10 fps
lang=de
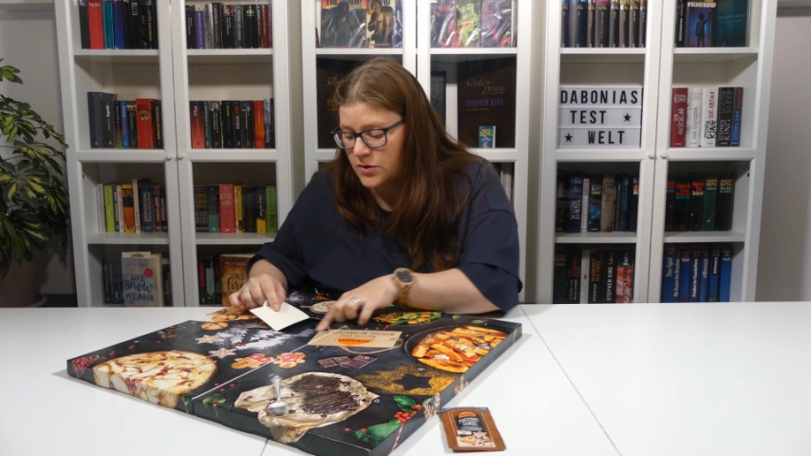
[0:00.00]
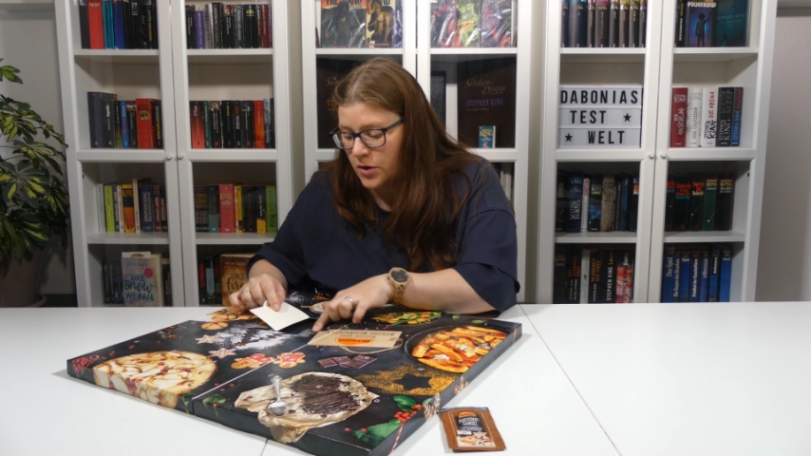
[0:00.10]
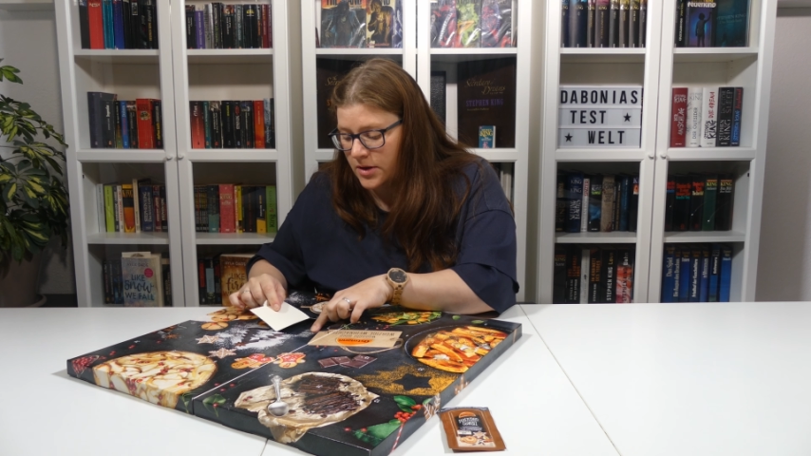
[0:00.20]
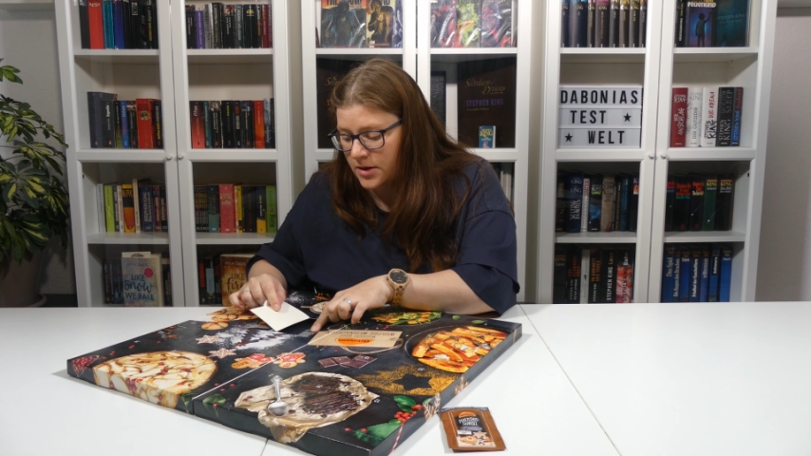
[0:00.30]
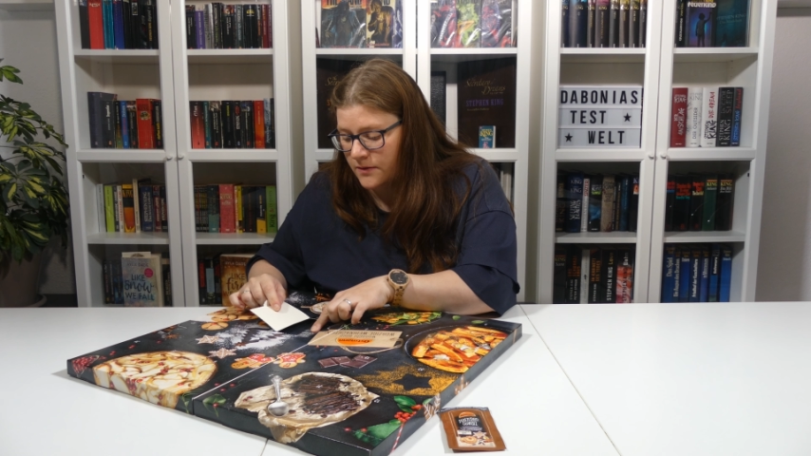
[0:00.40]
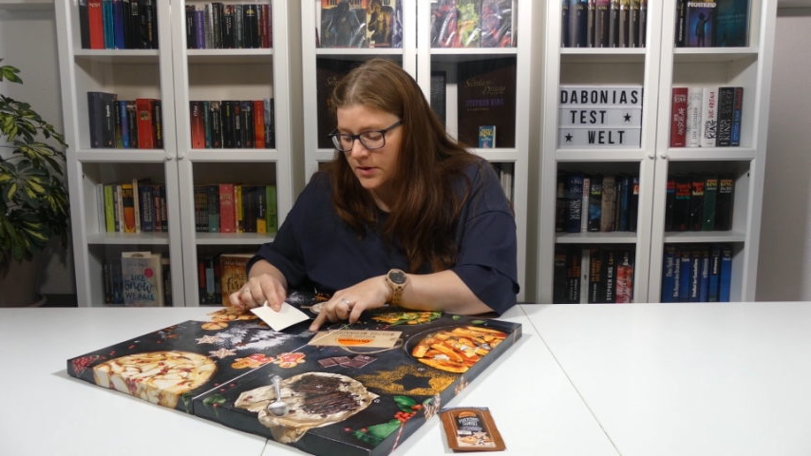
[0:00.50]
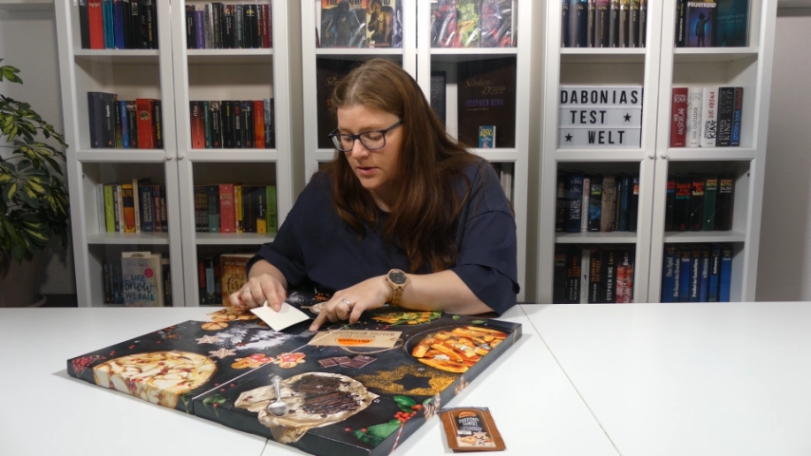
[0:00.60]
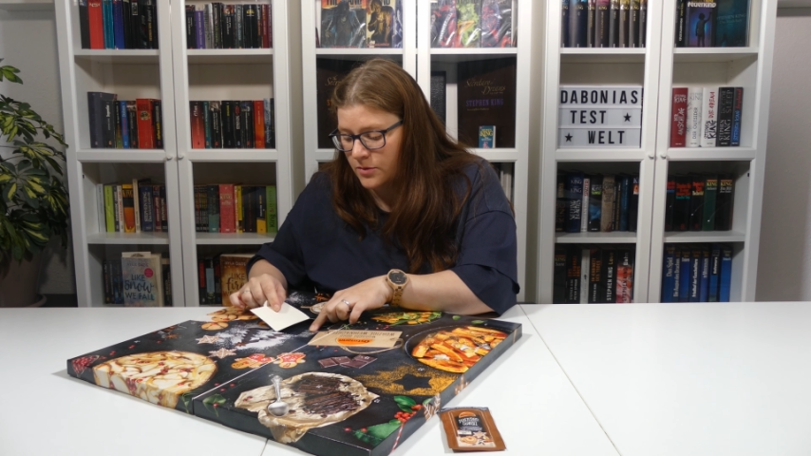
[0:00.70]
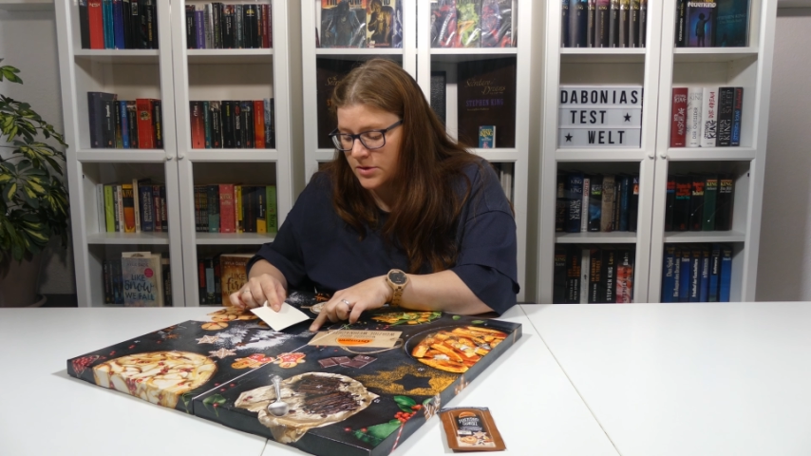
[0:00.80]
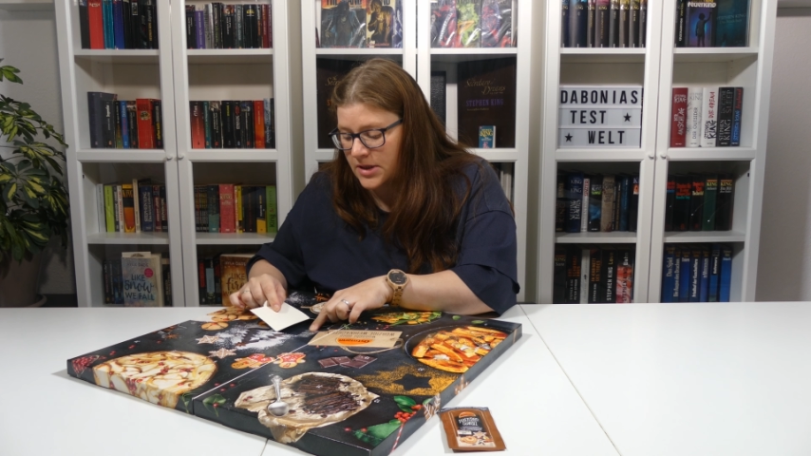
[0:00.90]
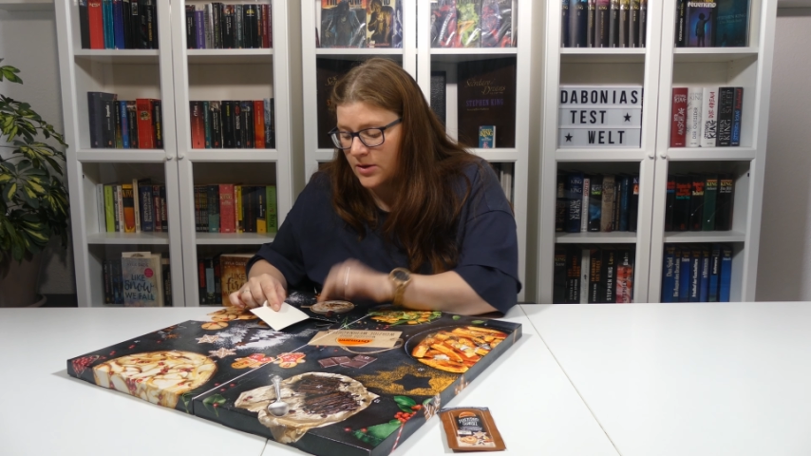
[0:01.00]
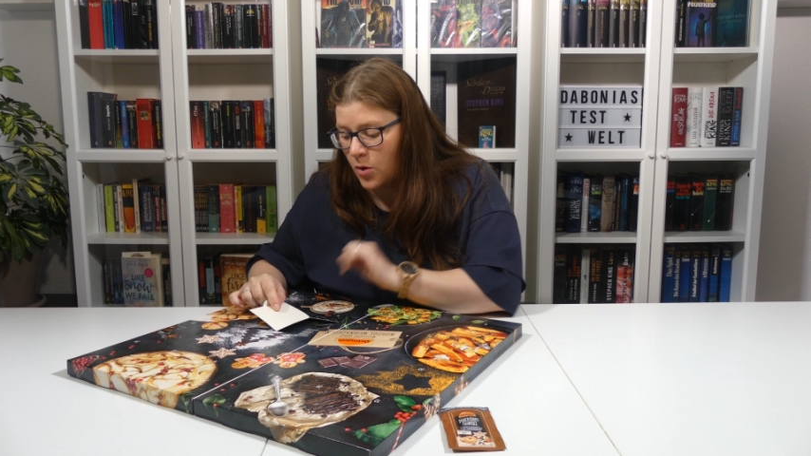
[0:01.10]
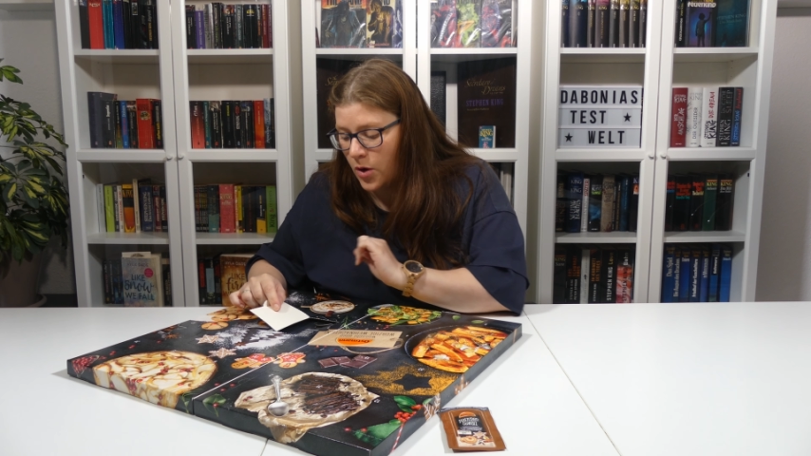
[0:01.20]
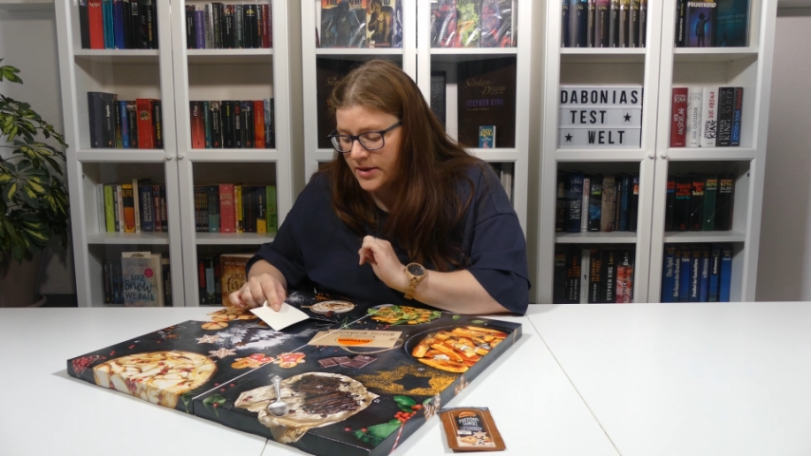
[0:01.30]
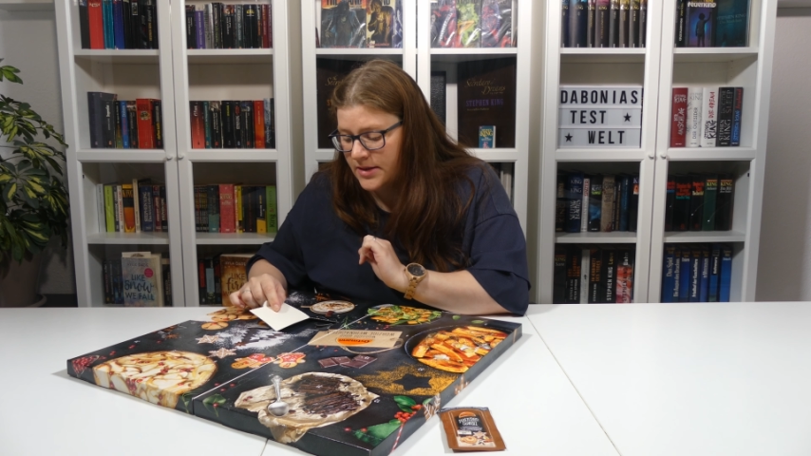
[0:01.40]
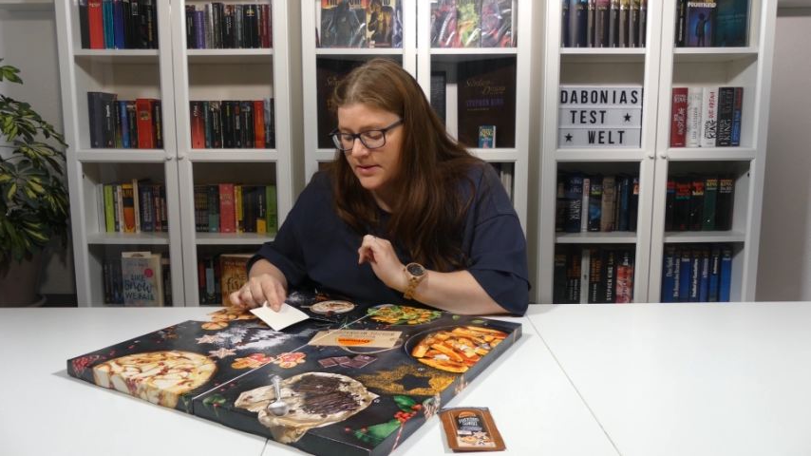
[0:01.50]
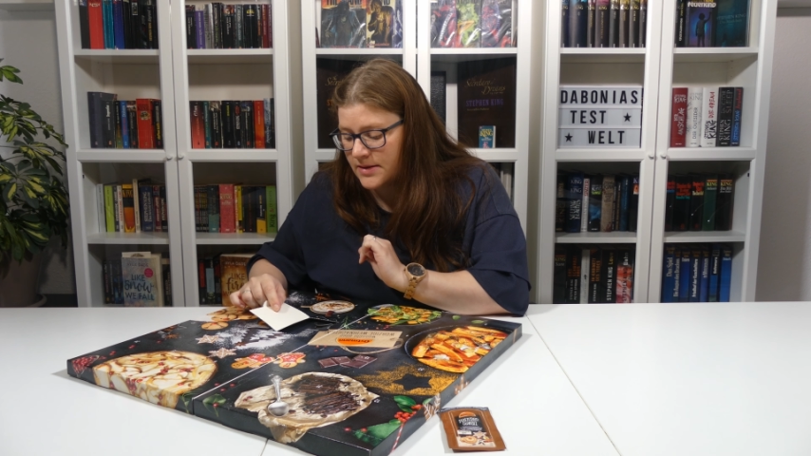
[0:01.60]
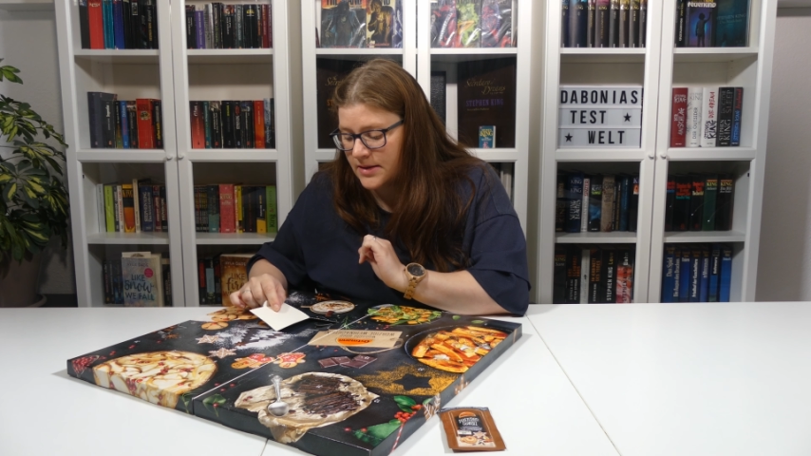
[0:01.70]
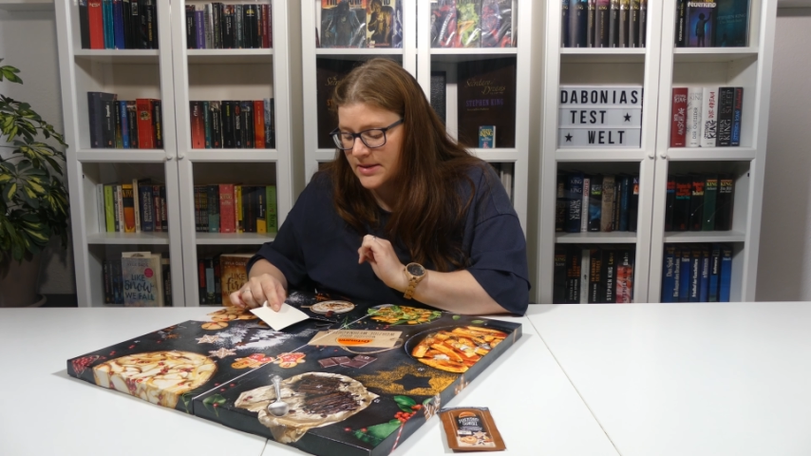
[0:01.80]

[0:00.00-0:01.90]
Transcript: äh, tolle Gewinne und dein heutiges